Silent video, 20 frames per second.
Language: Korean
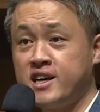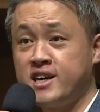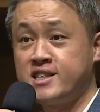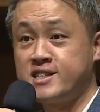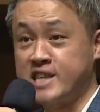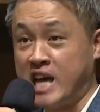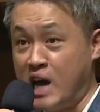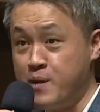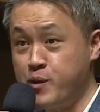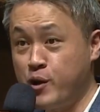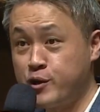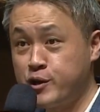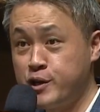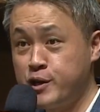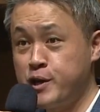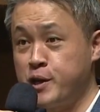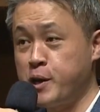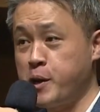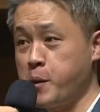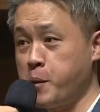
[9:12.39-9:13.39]

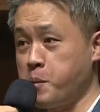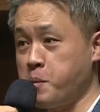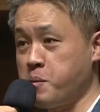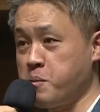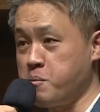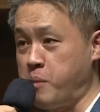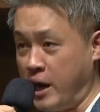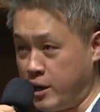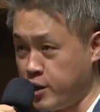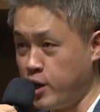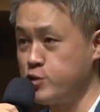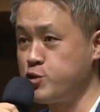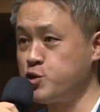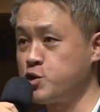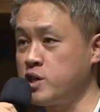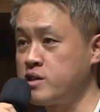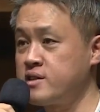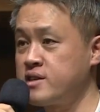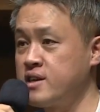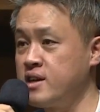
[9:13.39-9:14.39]
사명을
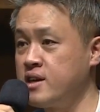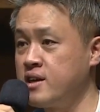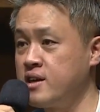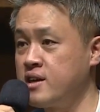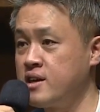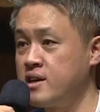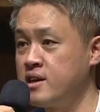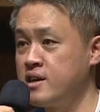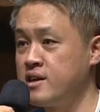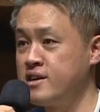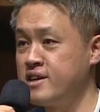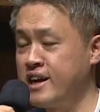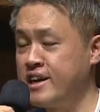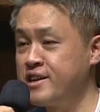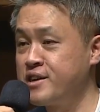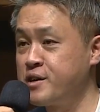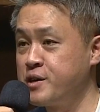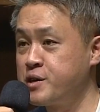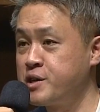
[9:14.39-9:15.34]
맡겨주셨다라는 거예요.